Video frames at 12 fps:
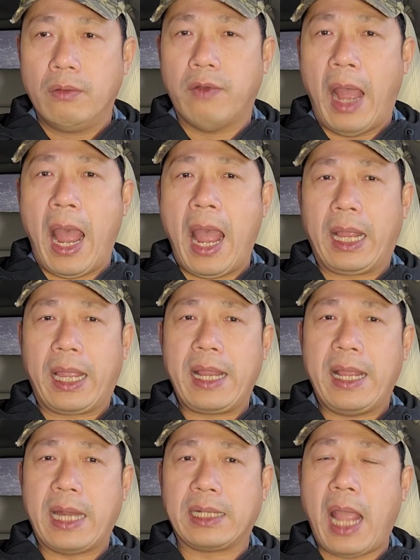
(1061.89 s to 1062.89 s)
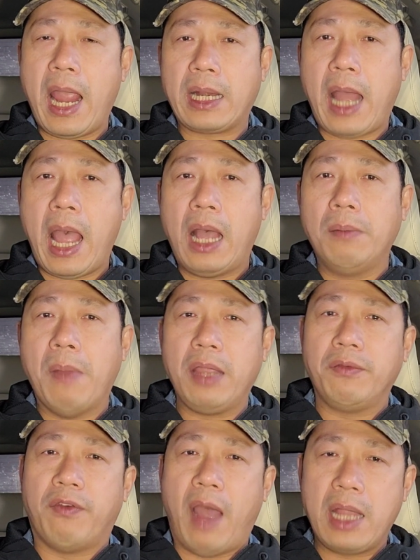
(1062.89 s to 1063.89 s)
và cái ngành than đá ở
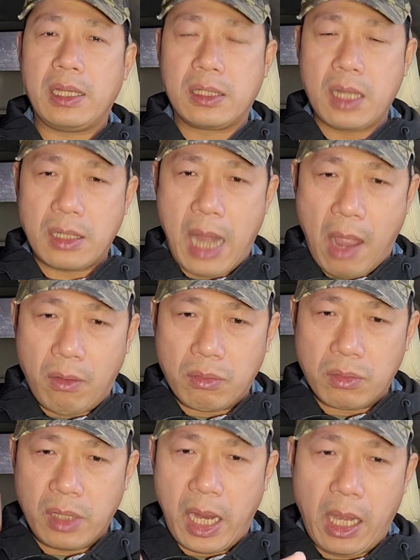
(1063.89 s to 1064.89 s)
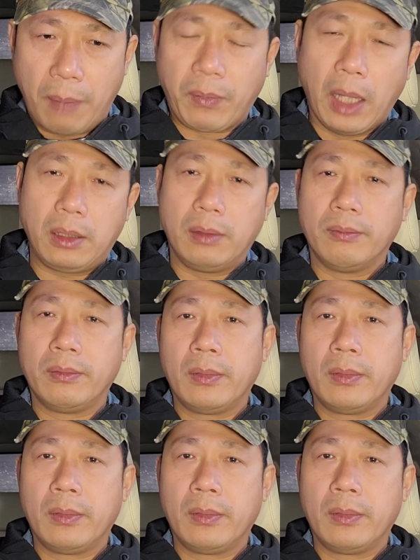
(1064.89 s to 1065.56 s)
Mỹ phải shut đau ngay lập tức